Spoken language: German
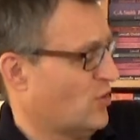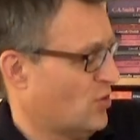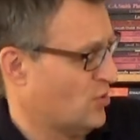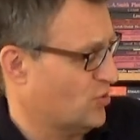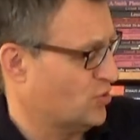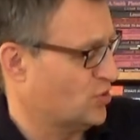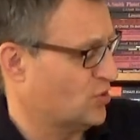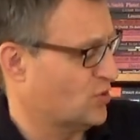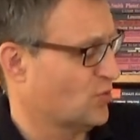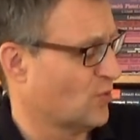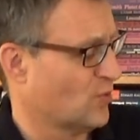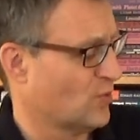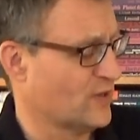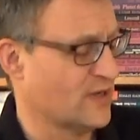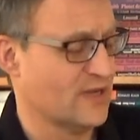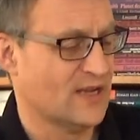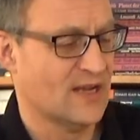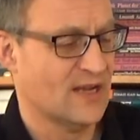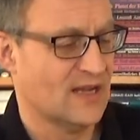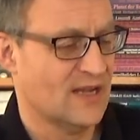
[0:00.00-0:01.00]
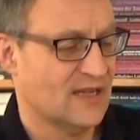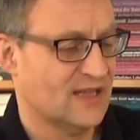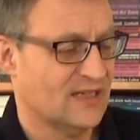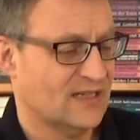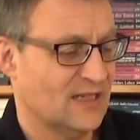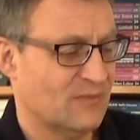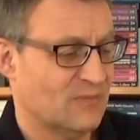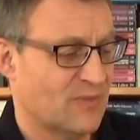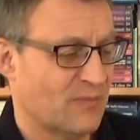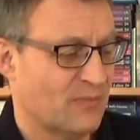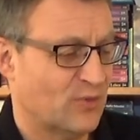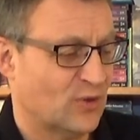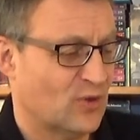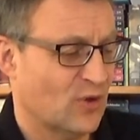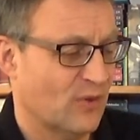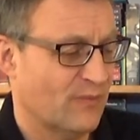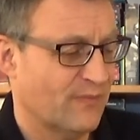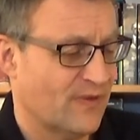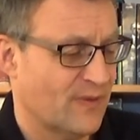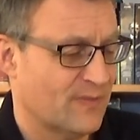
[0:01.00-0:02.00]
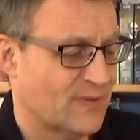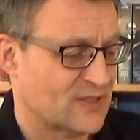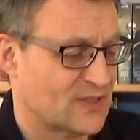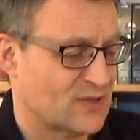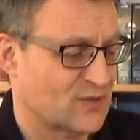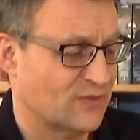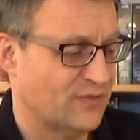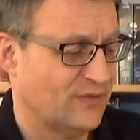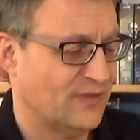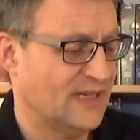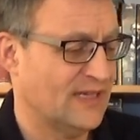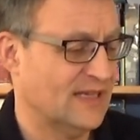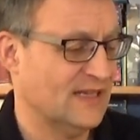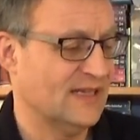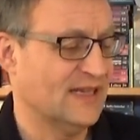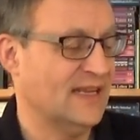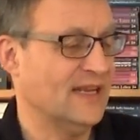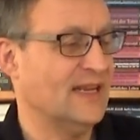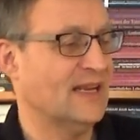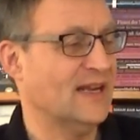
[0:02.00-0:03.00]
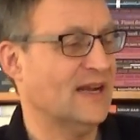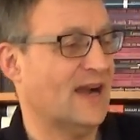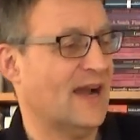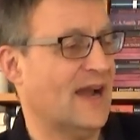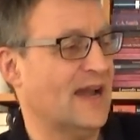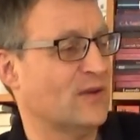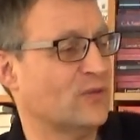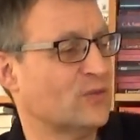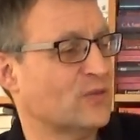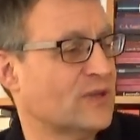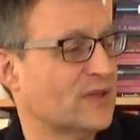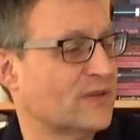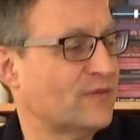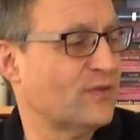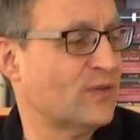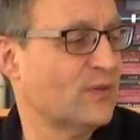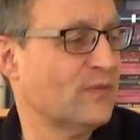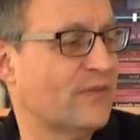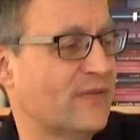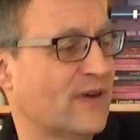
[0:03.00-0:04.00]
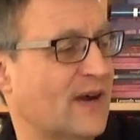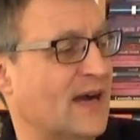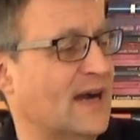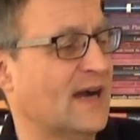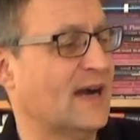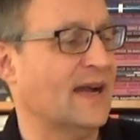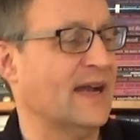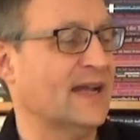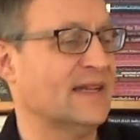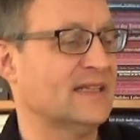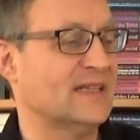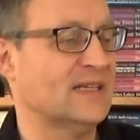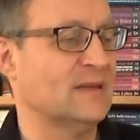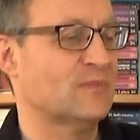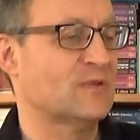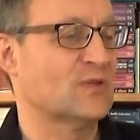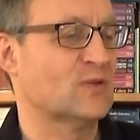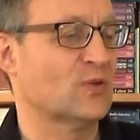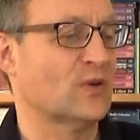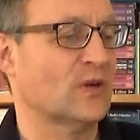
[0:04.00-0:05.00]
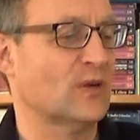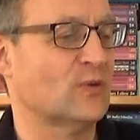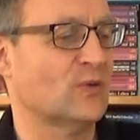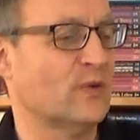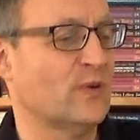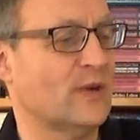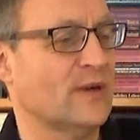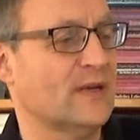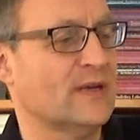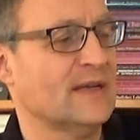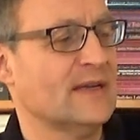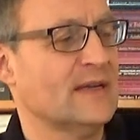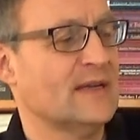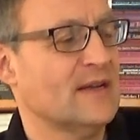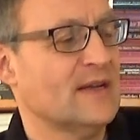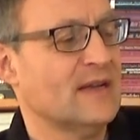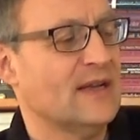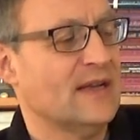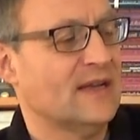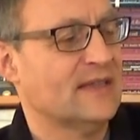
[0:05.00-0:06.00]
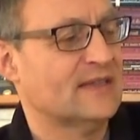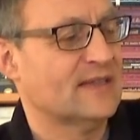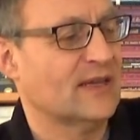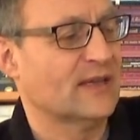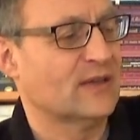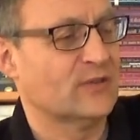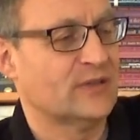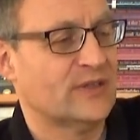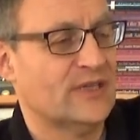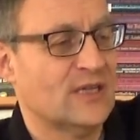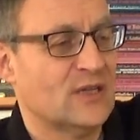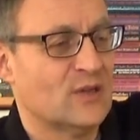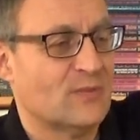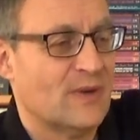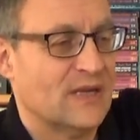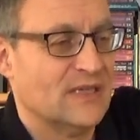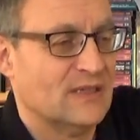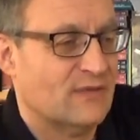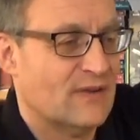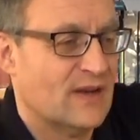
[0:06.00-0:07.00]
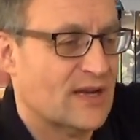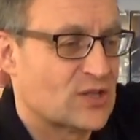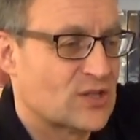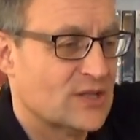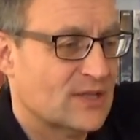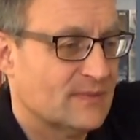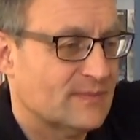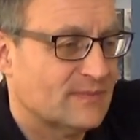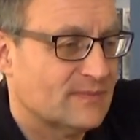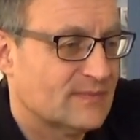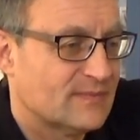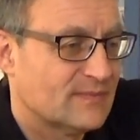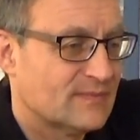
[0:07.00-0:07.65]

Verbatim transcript: Orangeton, den man bekommt, wenn man zu viel E105A reinkippt, Zuckerkolleur. Ich zeige euch hier nochmal die Flasche.